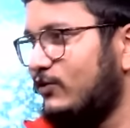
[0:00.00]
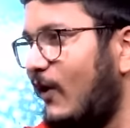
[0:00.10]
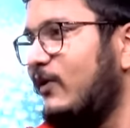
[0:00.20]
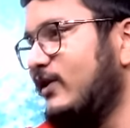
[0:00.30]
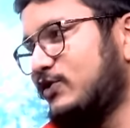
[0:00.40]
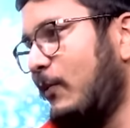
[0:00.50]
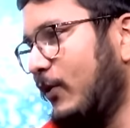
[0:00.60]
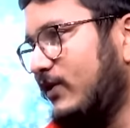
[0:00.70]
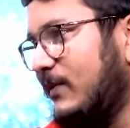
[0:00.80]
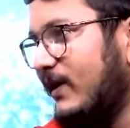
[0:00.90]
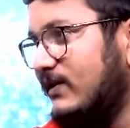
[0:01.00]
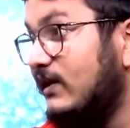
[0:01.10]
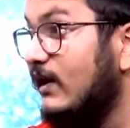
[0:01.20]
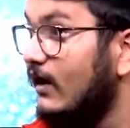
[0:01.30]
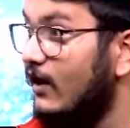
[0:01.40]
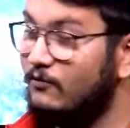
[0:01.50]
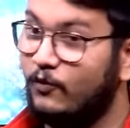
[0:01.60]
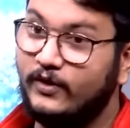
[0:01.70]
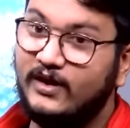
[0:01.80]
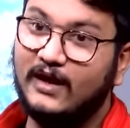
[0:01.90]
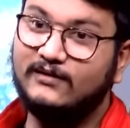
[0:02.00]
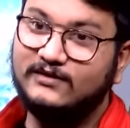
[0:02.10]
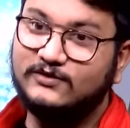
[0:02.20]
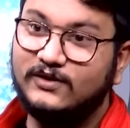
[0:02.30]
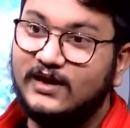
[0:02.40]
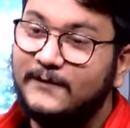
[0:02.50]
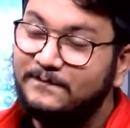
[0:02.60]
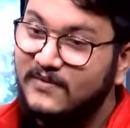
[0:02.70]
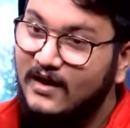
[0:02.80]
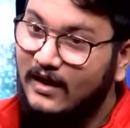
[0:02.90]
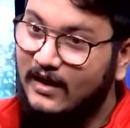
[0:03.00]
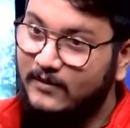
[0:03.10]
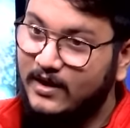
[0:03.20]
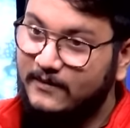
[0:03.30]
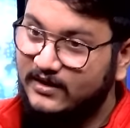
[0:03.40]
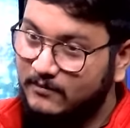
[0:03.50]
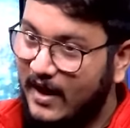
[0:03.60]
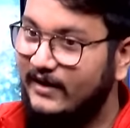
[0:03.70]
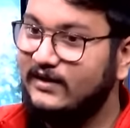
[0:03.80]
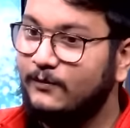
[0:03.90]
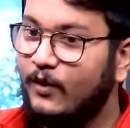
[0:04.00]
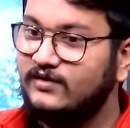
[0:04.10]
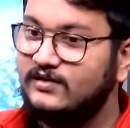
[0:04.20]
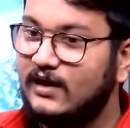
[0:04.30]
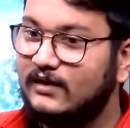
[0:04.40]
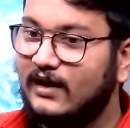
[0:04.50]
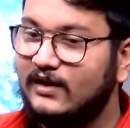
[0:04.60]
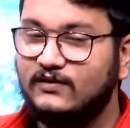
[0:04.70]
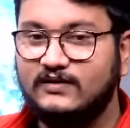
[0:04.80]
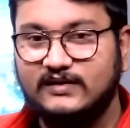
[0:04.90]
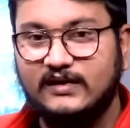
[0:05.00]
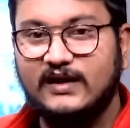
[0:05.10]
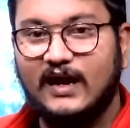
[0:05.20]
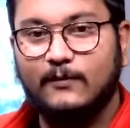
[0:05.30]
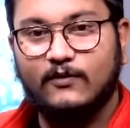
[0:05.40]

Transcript: কোথাও গিয়ে সফল হতে পেরেছি কারণ মহিলাদের যদি মানে আমাদের মায়েদের বয়সী যারা তারা যদি সিরিয়াল